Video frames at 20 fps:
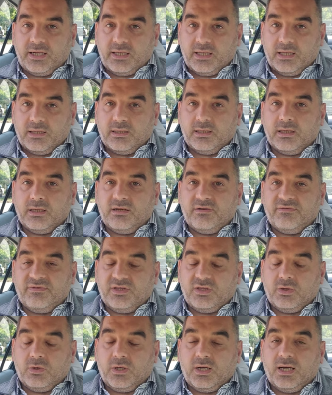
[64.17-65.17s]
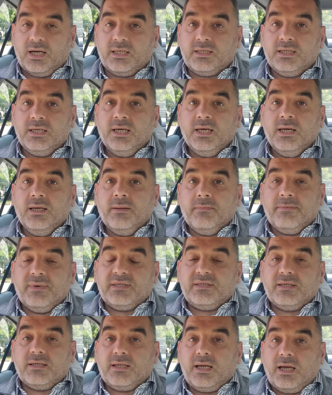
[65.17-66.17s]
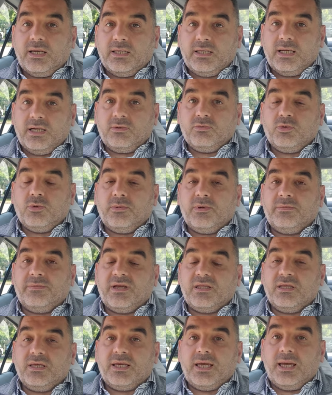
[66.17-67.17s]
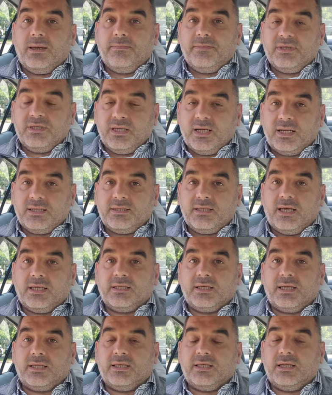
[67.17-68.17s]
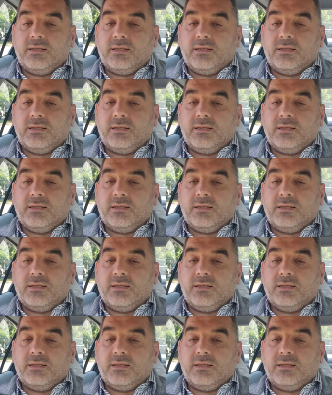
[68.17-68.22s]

عنها الفيديوهات بس الجايد لاين عموما بيعطيك أهم الدراسات يعني